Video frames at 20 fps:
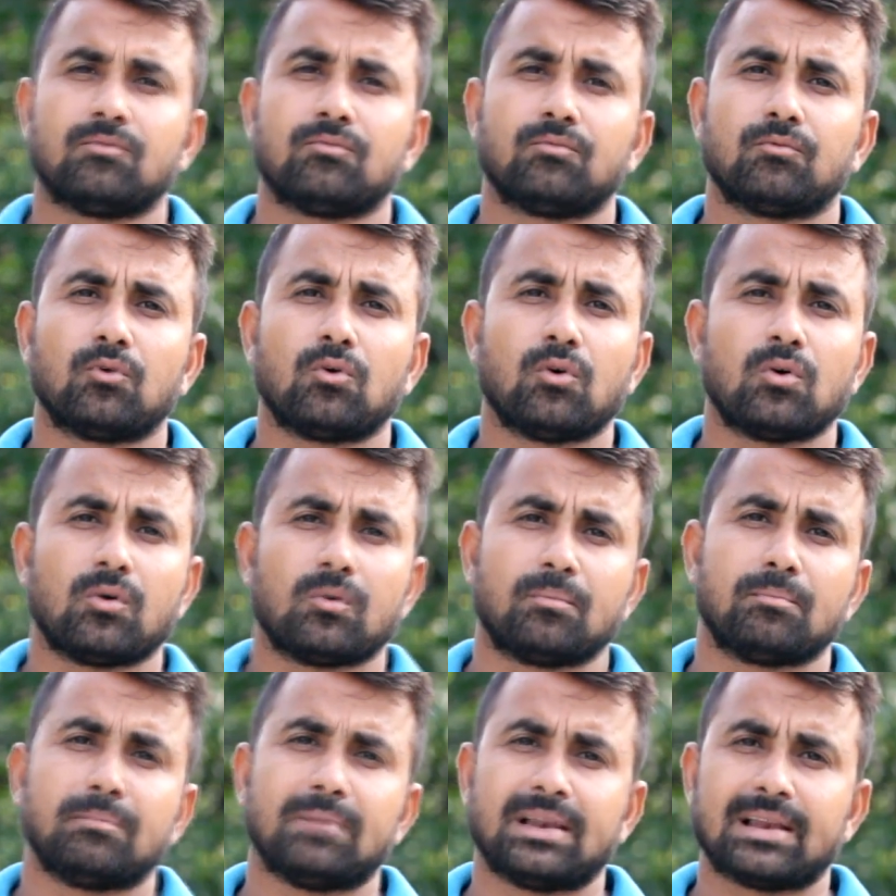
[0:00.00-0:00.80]
वो
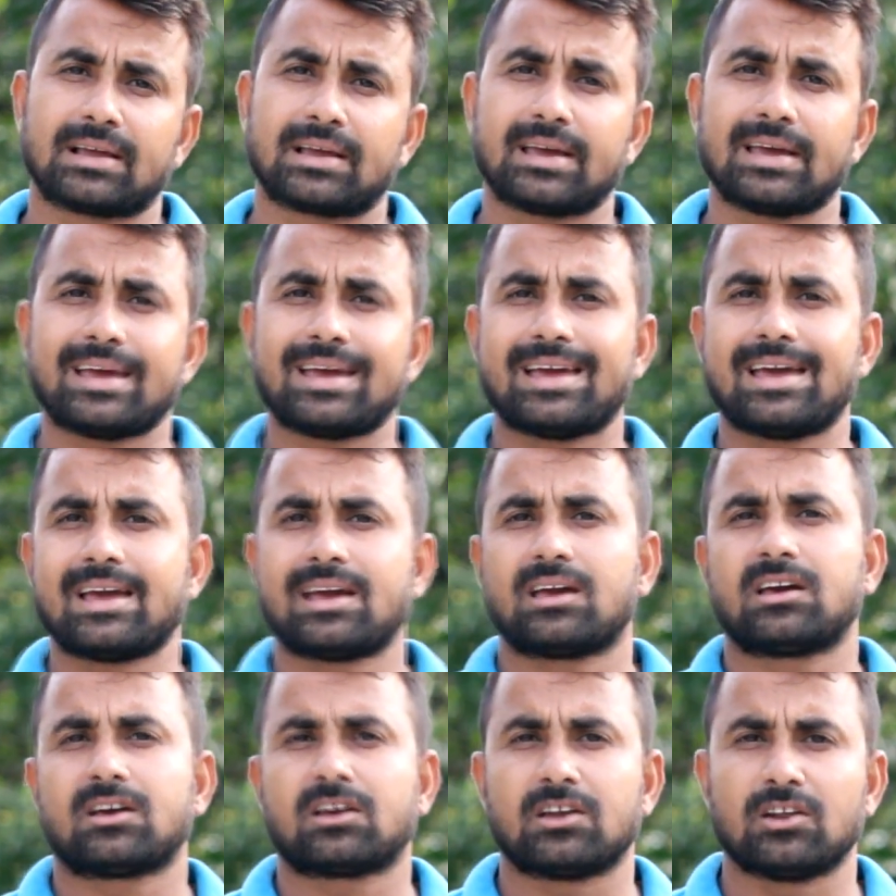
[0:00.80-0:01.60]
मिलके
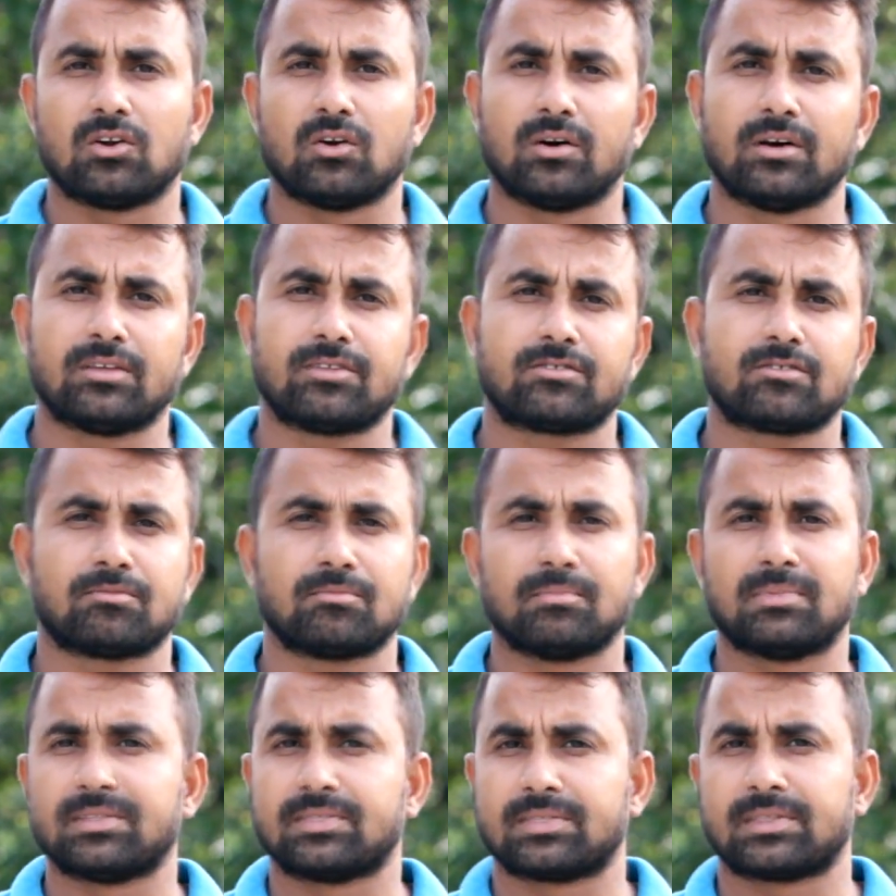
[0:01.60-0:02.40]
एक किलो हज
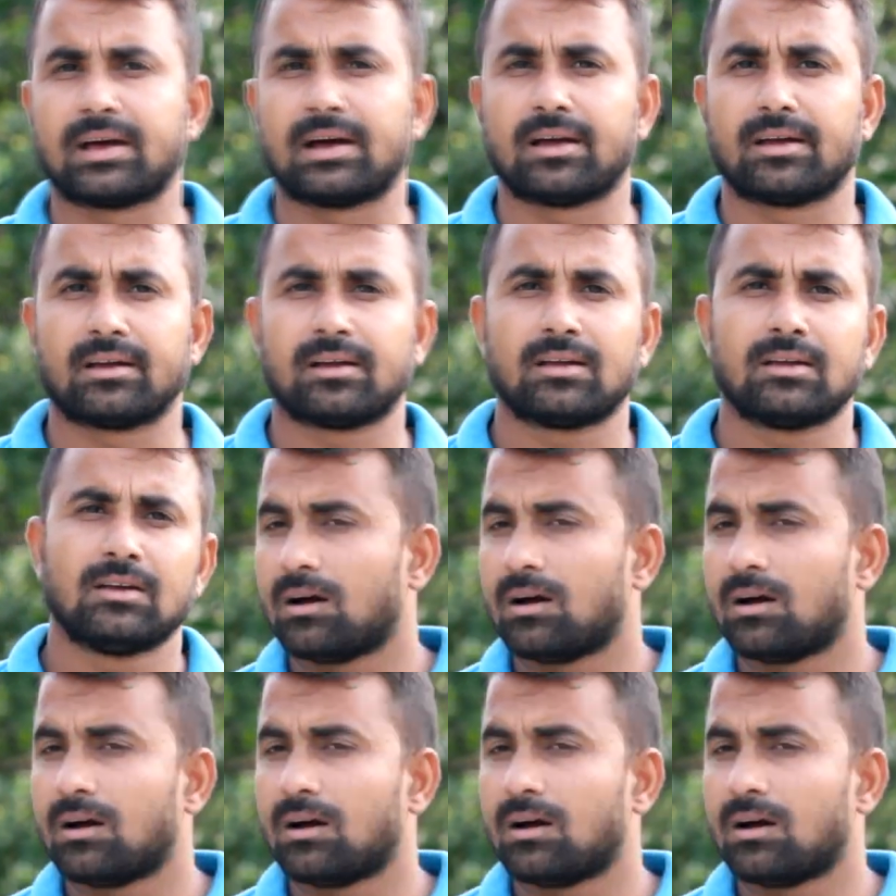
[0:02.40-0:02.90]
बनता है